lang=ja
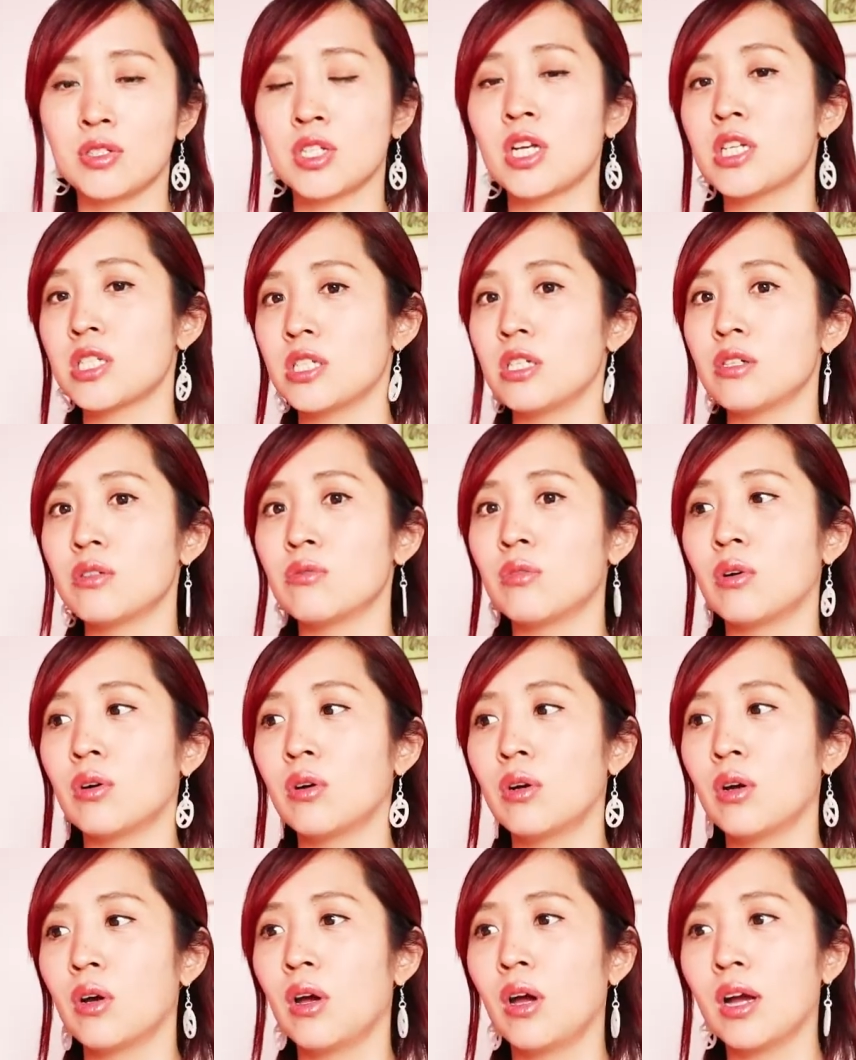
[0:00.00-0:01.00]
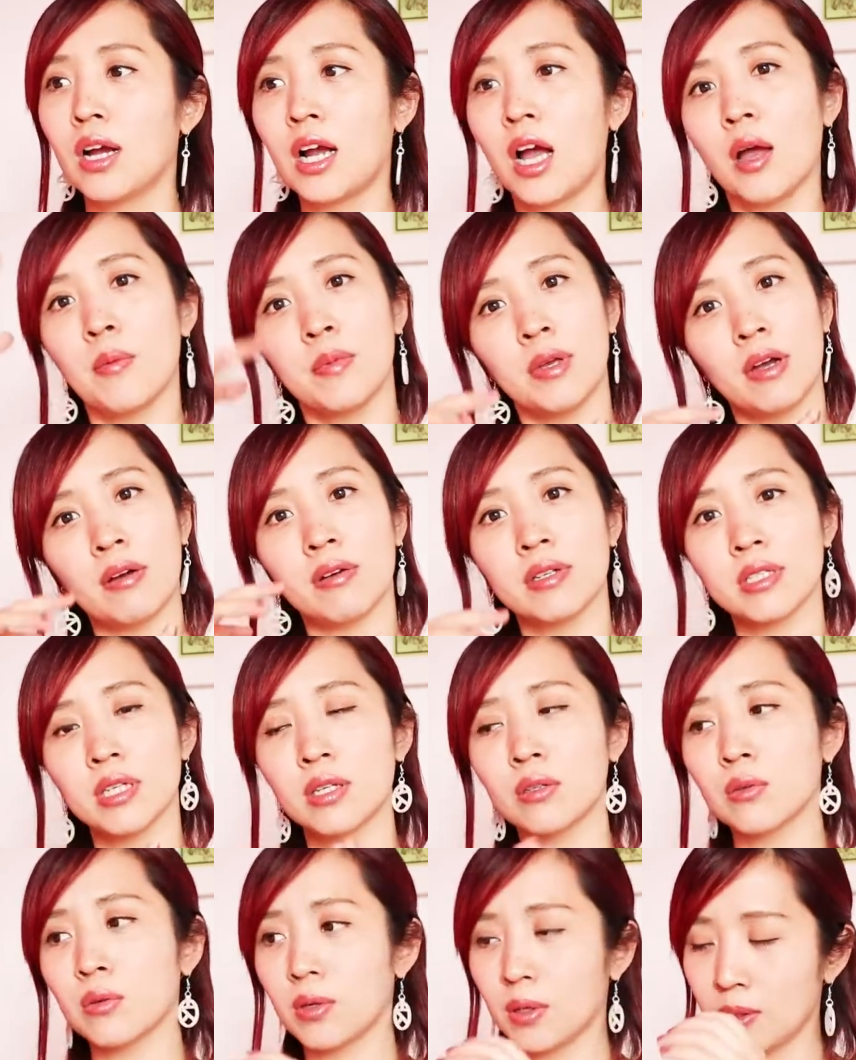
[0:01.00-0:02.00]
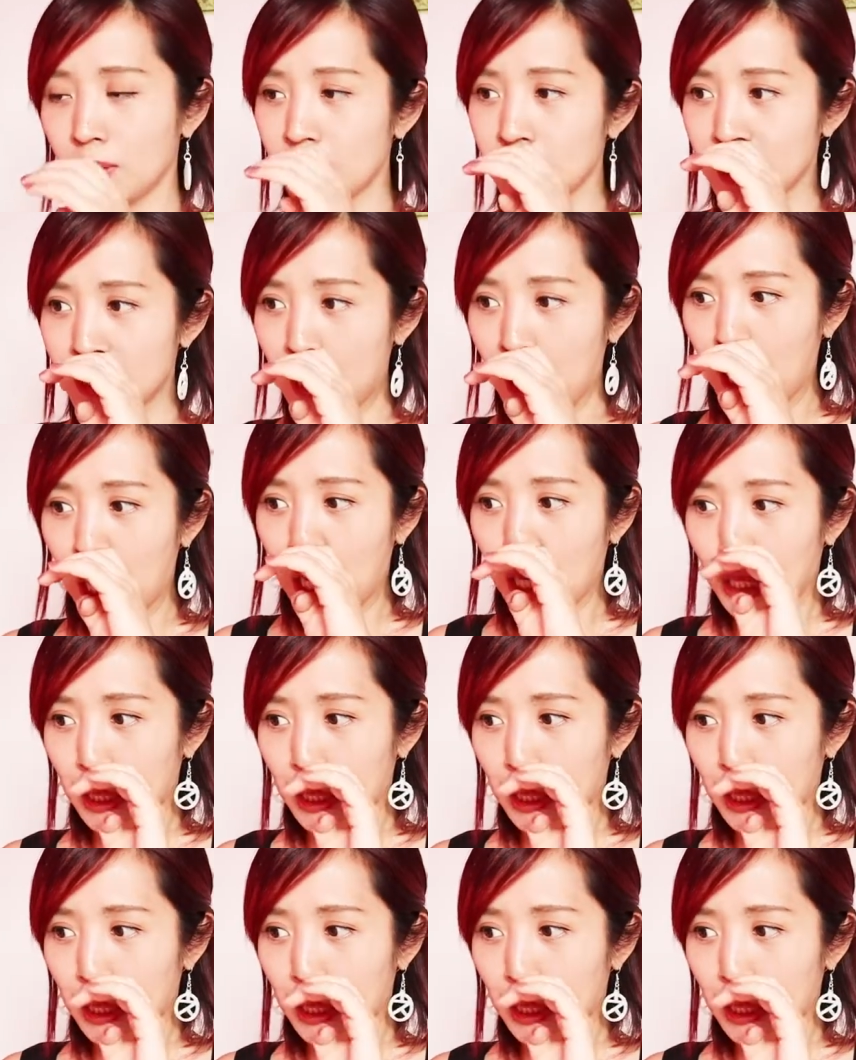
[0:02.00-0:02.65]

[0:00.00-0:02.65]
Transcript: 写真を噛み合わせとかのやつで。